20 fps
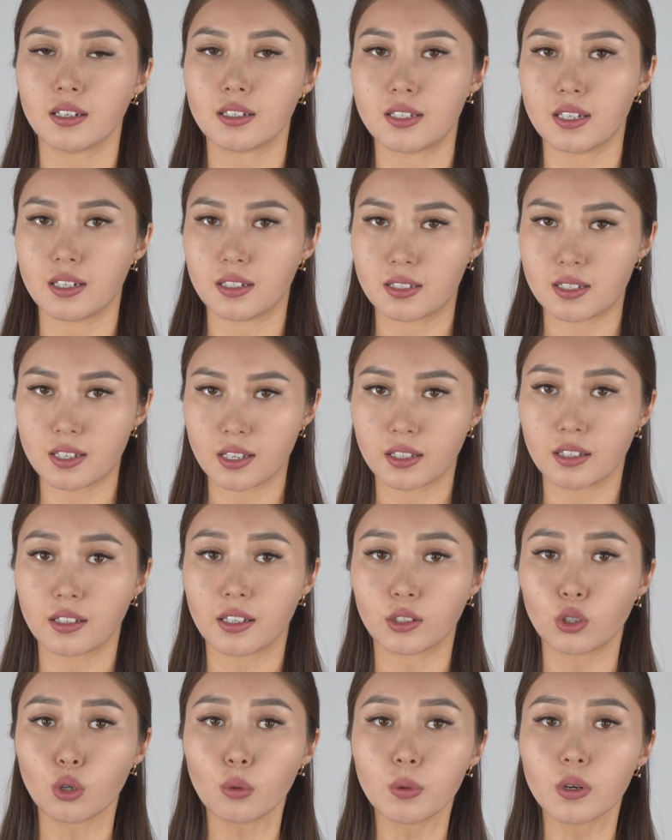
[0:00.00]
где цены
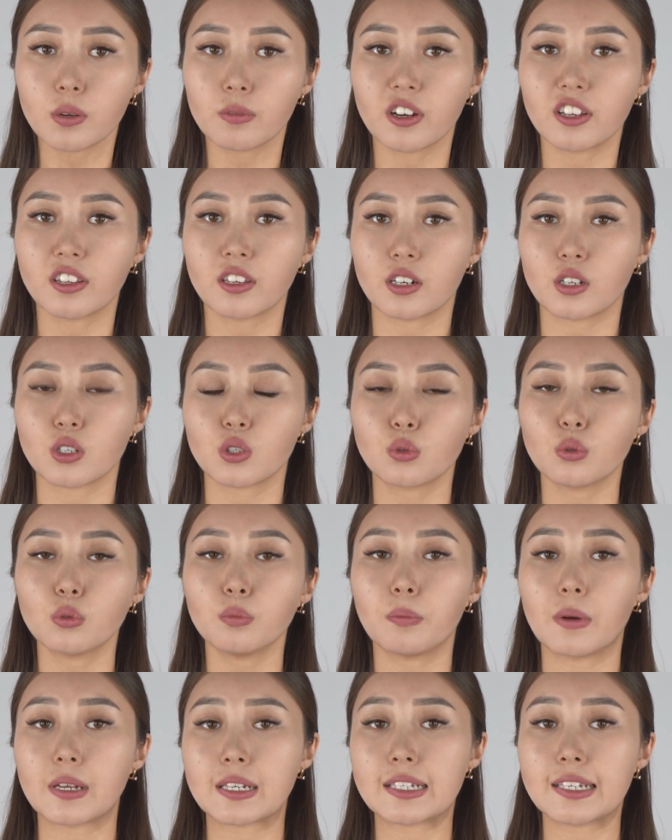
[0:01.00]
на топливо не
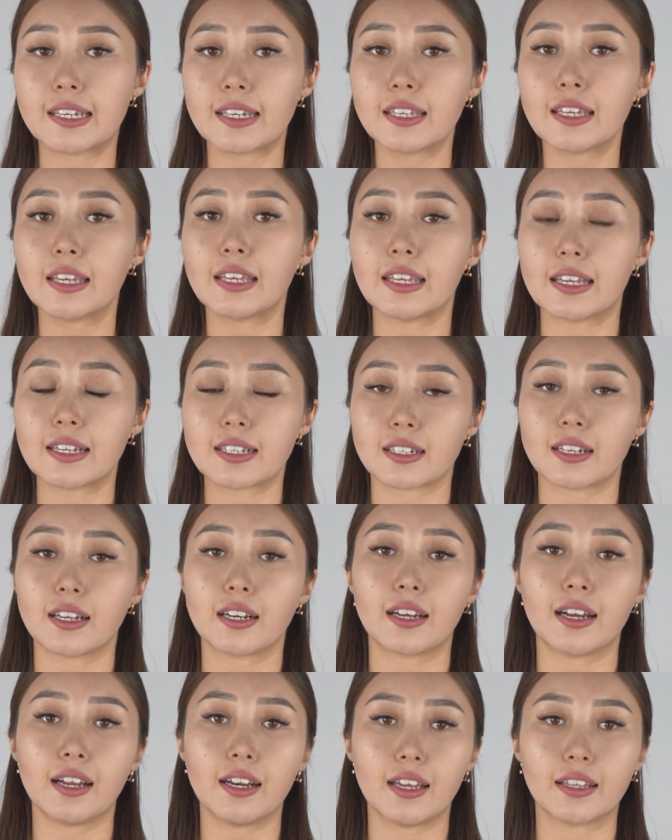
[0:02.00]
растут последние
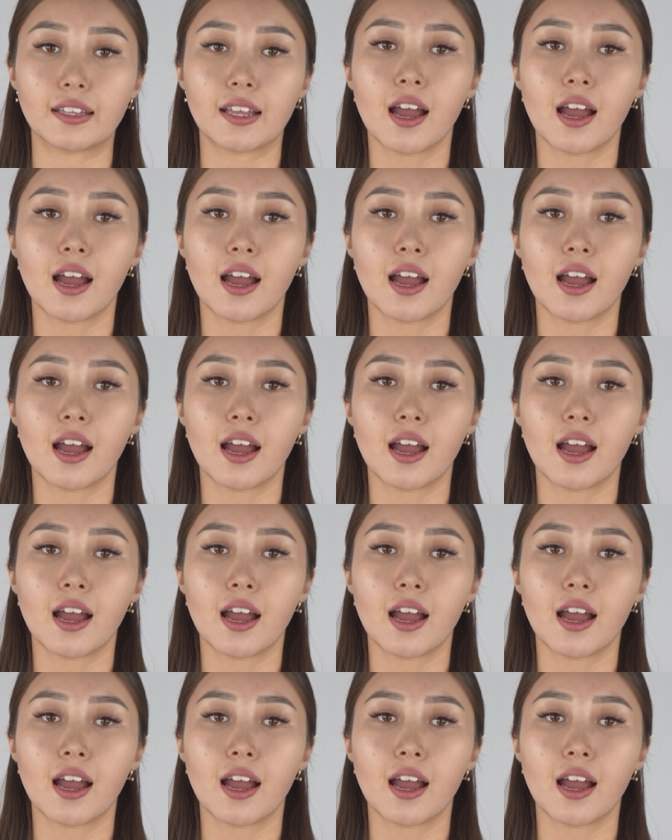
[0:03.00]
несколько лет,